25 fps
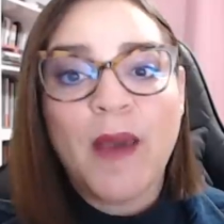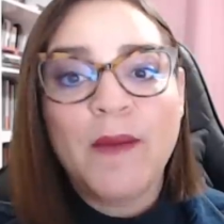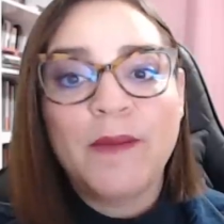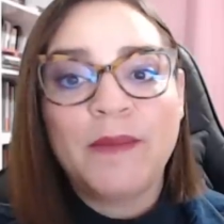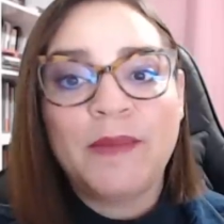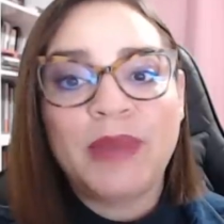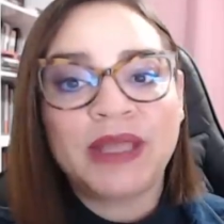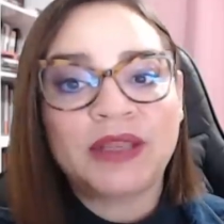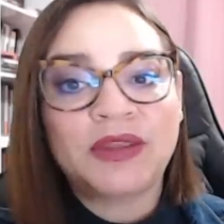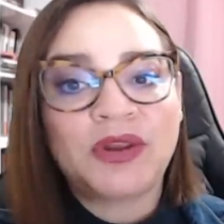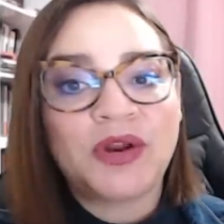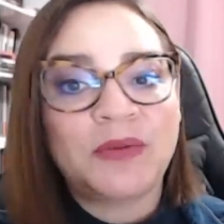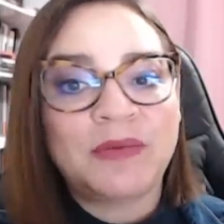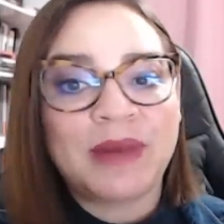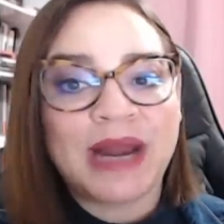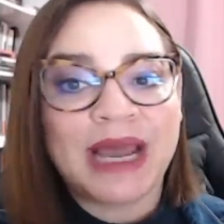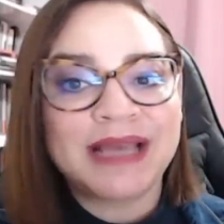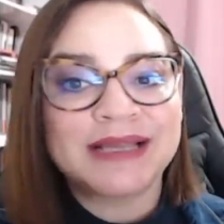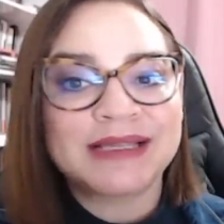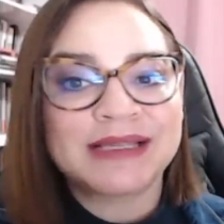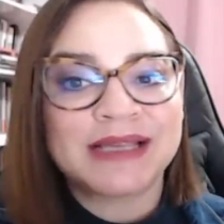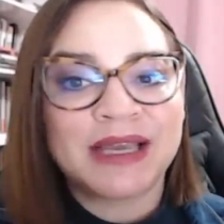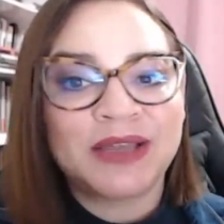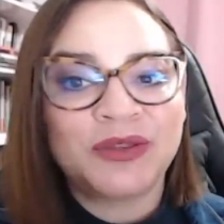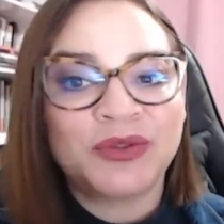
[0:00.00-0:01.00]

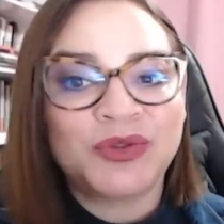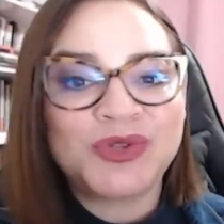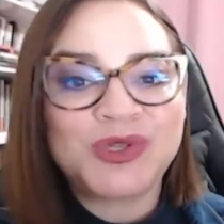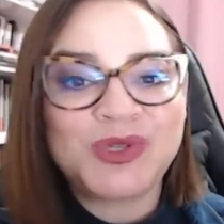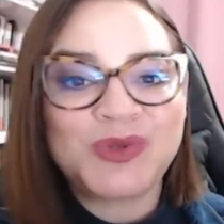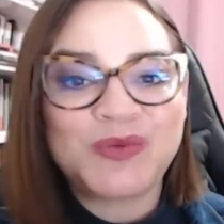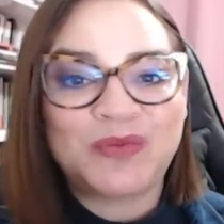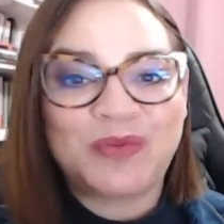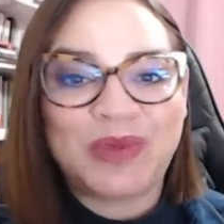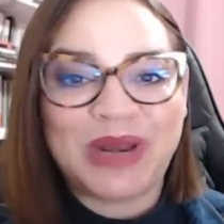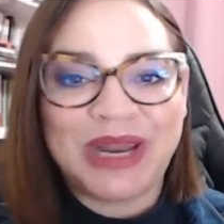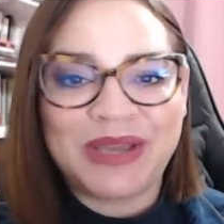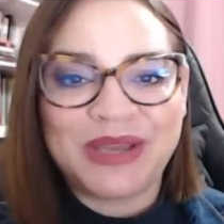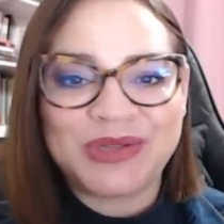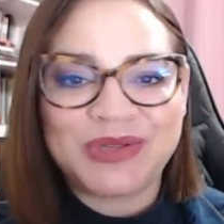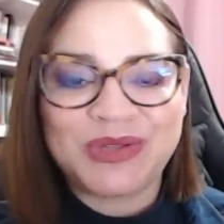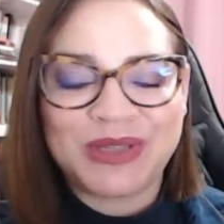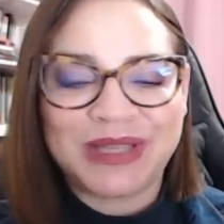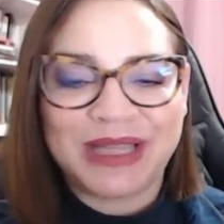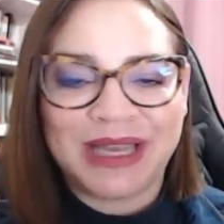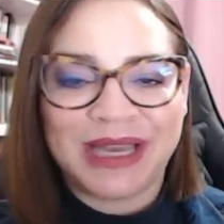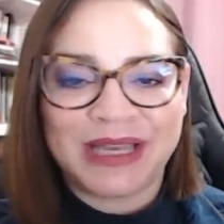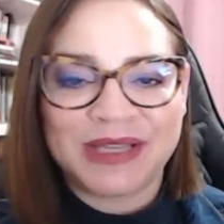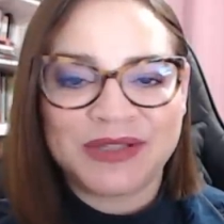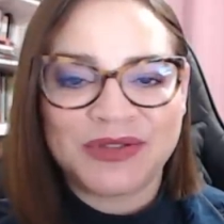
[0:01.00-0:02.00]
Petrobras reduz
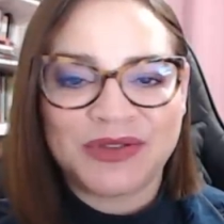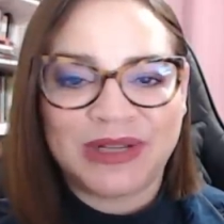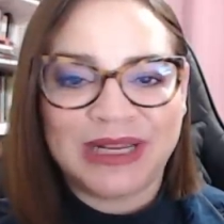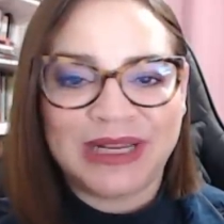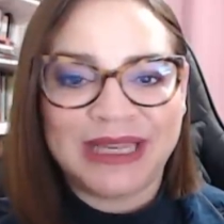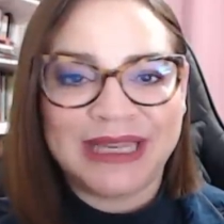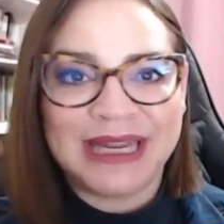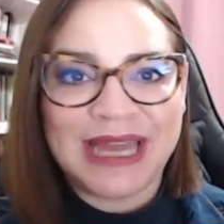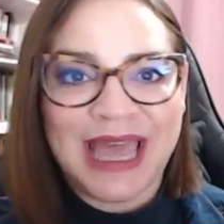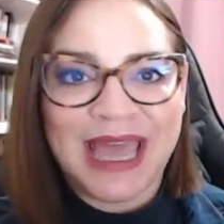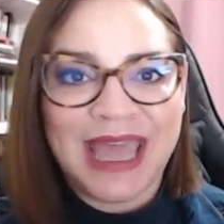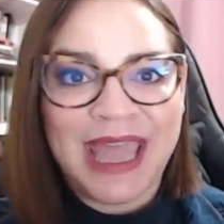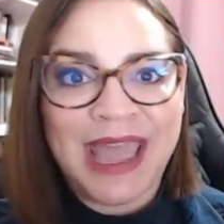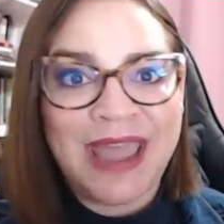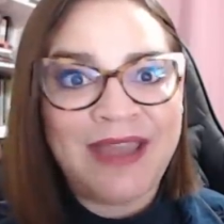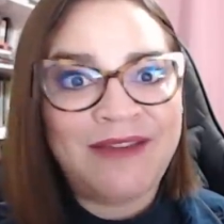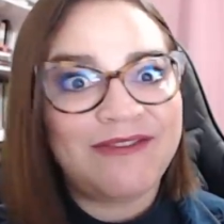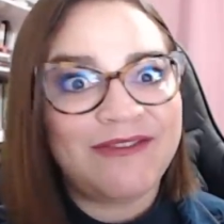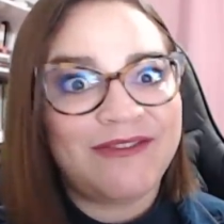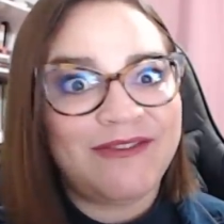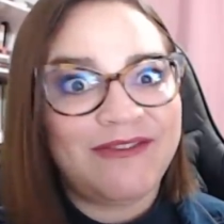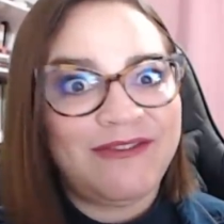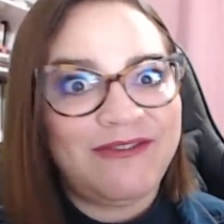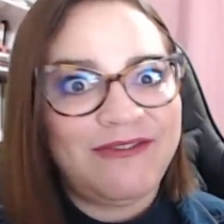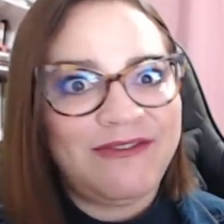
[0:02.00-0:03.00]
preço da gasolina em
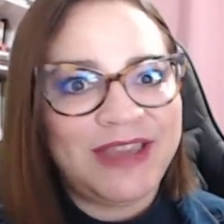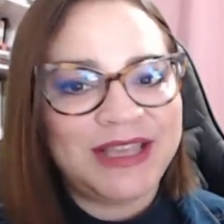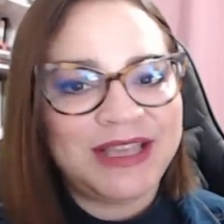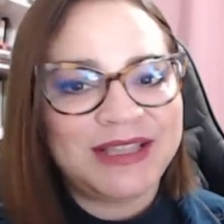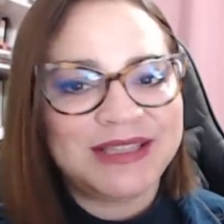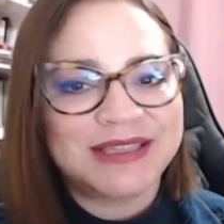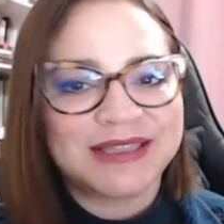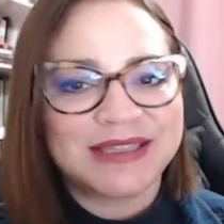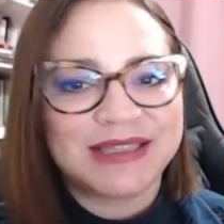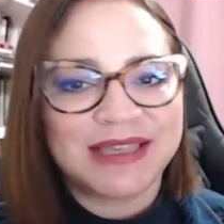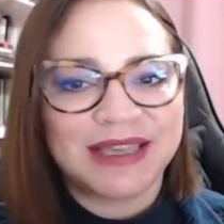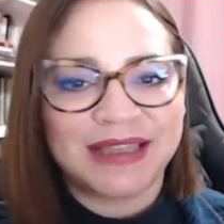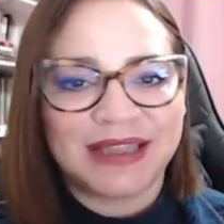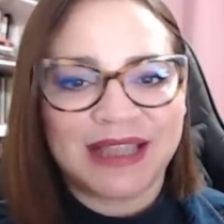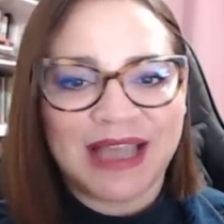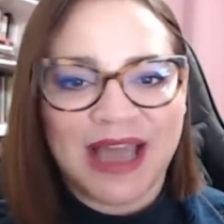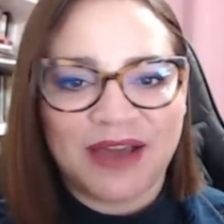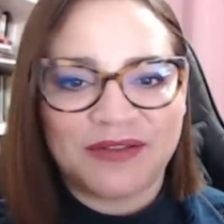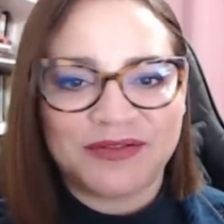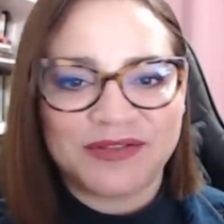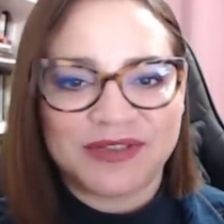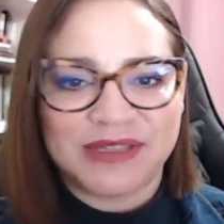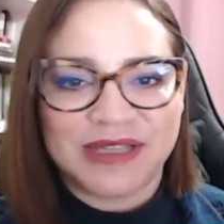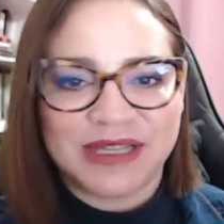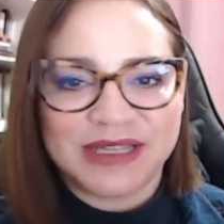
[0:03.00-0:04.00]
20
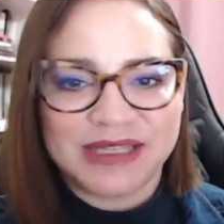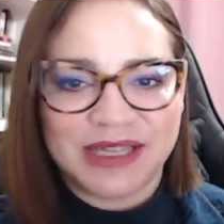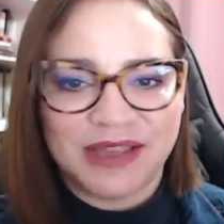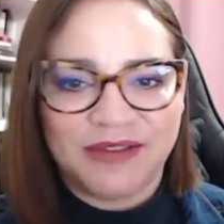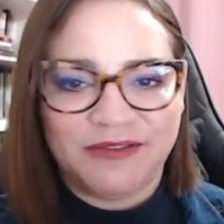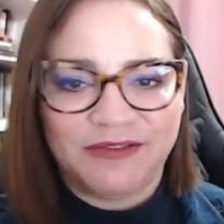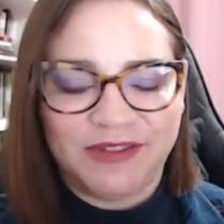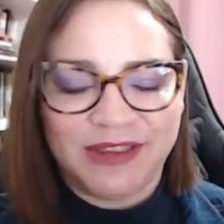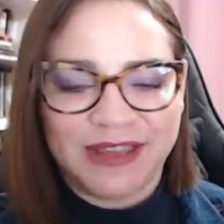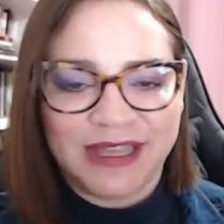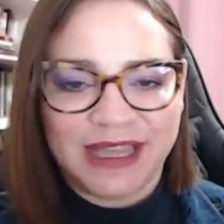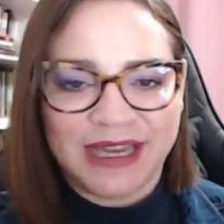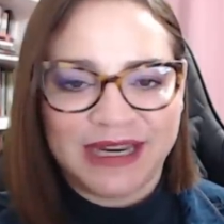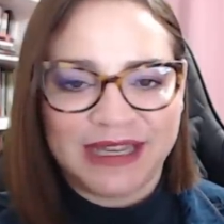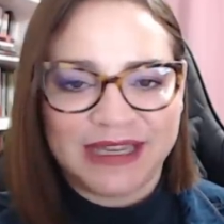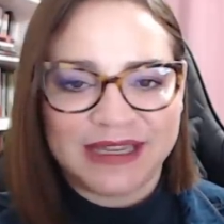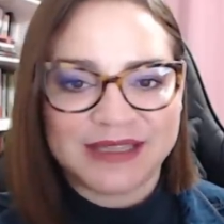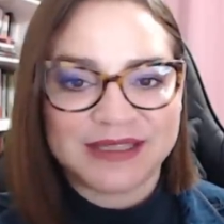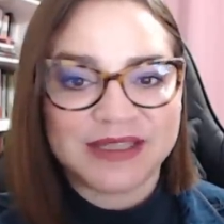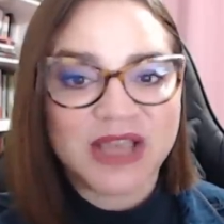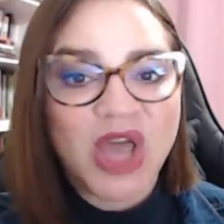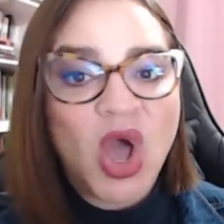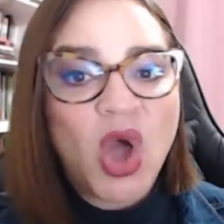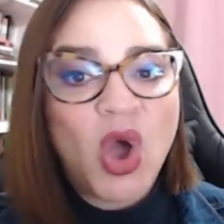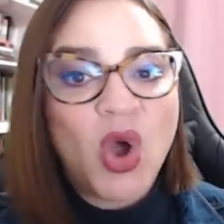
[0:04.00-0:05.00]
centavos nas
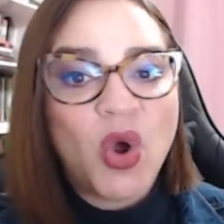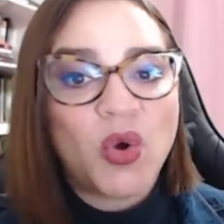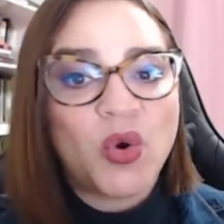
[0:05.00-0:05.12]
refinarias.